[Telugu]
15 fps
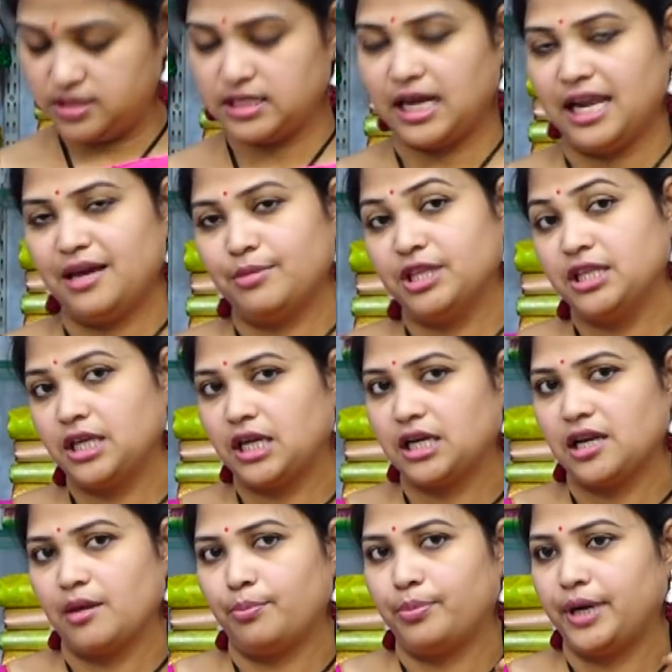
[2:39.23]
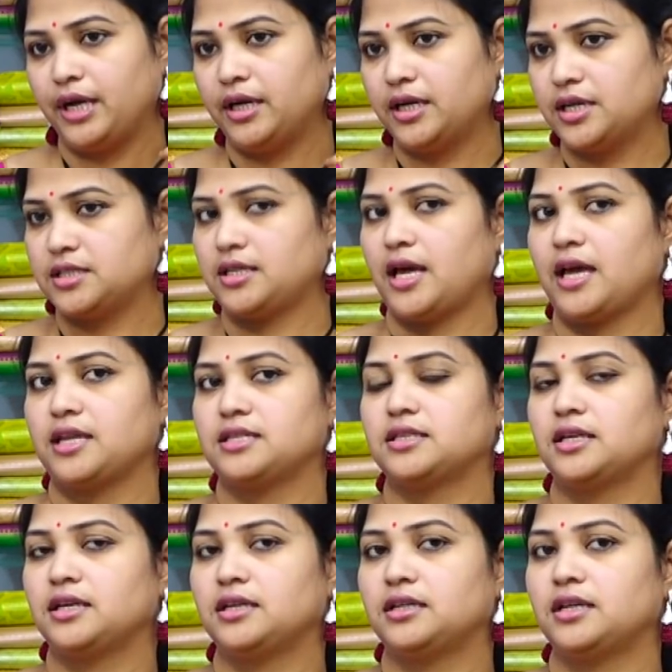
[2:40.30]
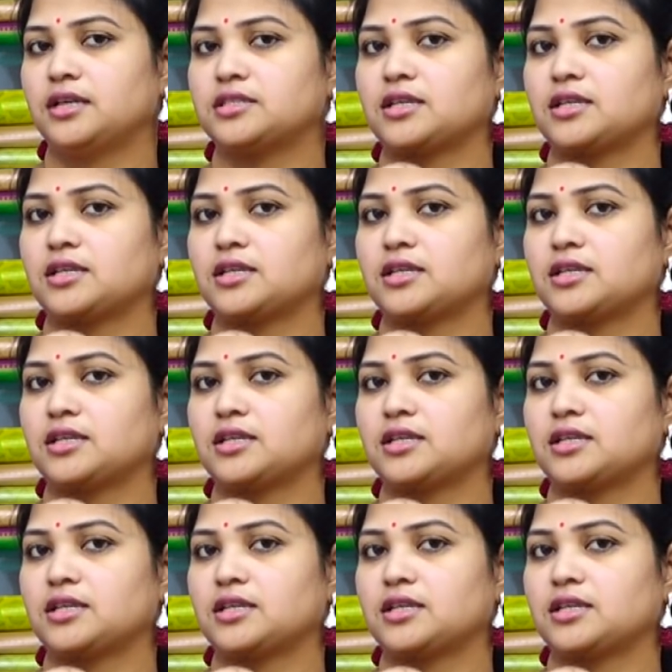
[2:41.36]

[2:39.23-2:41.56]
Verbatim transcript: చాలా మందికి ఇట్లా ప్రింటెడ్ శారీస్ అంటే